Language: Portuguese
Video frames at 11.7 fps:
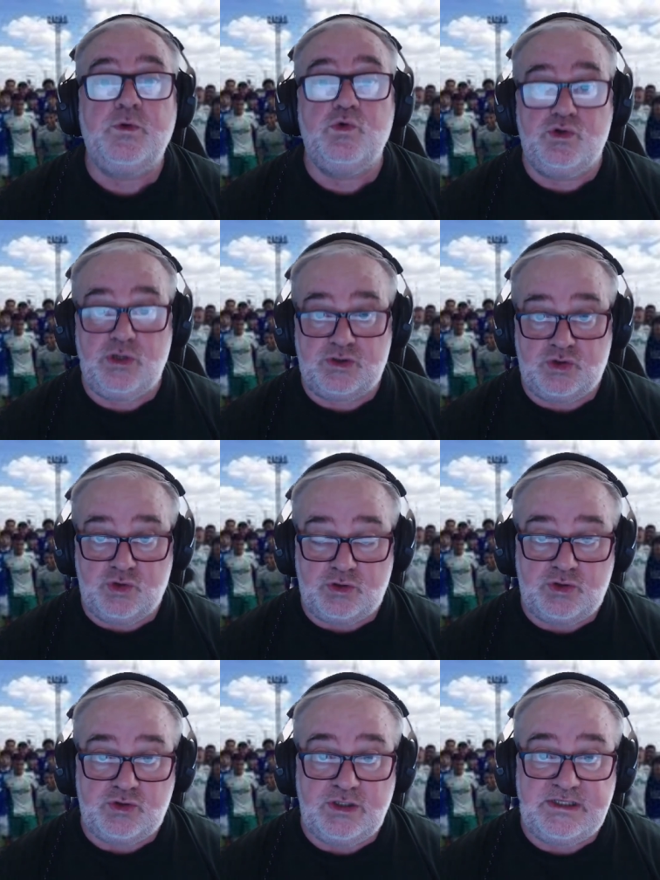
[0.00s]
Os nossos
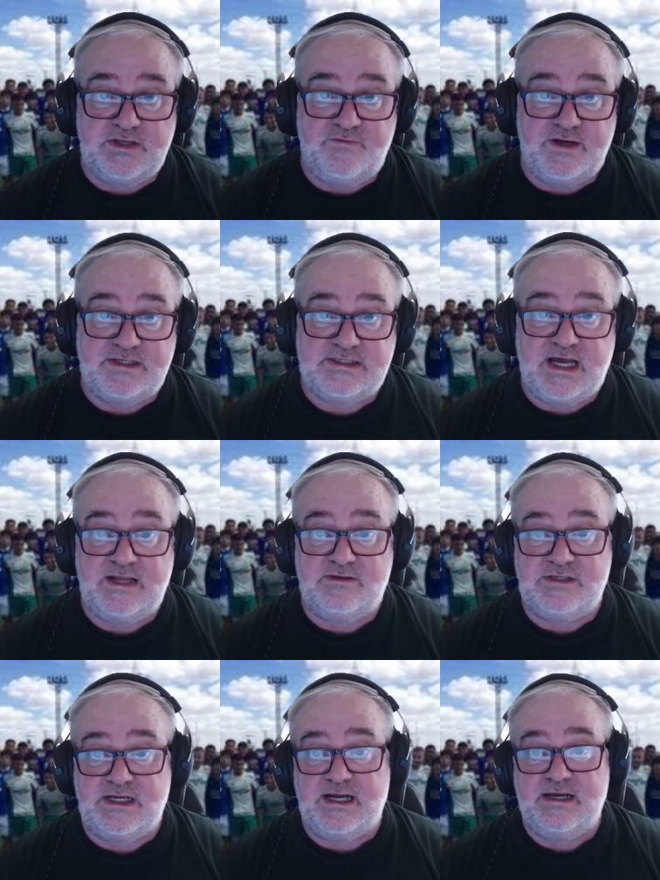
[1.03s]
outros dois adversários
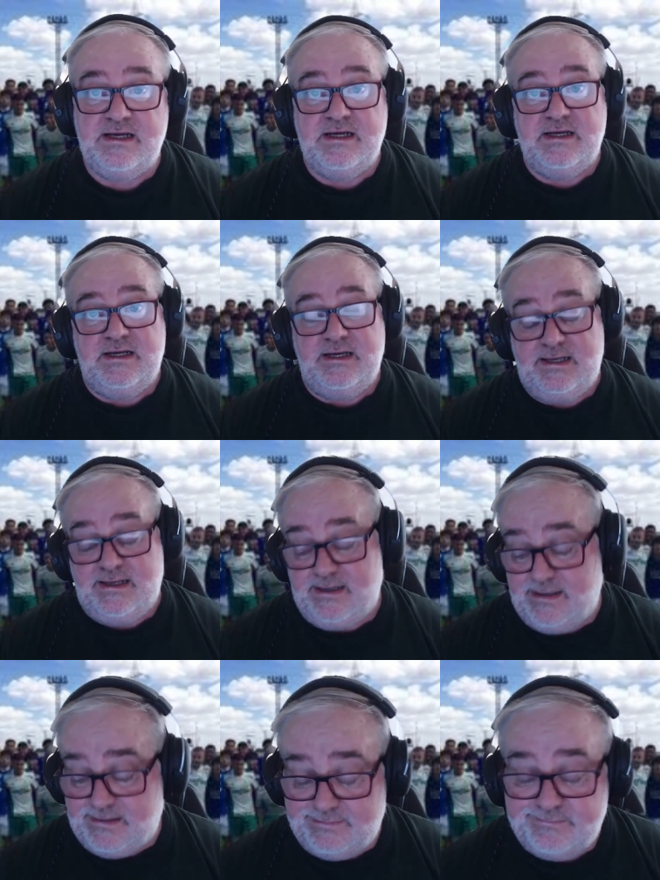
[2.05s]
lá, é,